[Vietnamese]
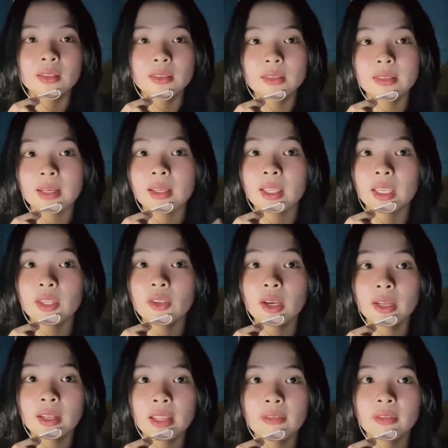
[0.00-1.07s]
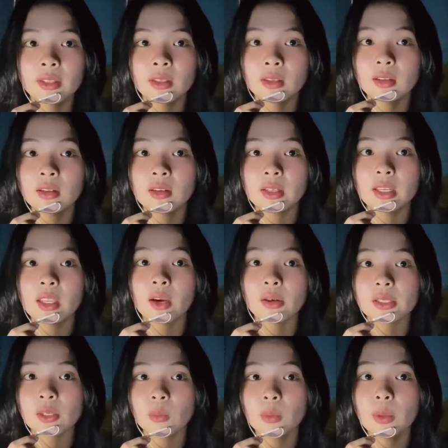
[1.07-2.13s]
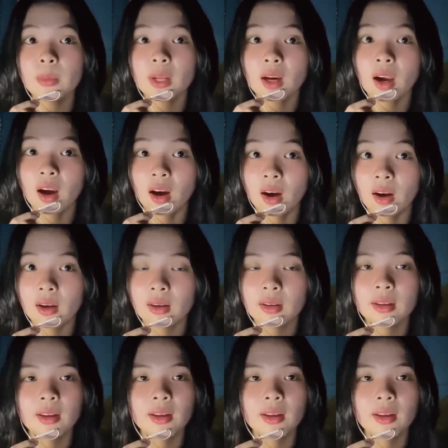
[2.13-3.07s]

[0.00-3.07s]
chưa trả nghĩa cho anh em và những người khi họ sống giúp đỡ họ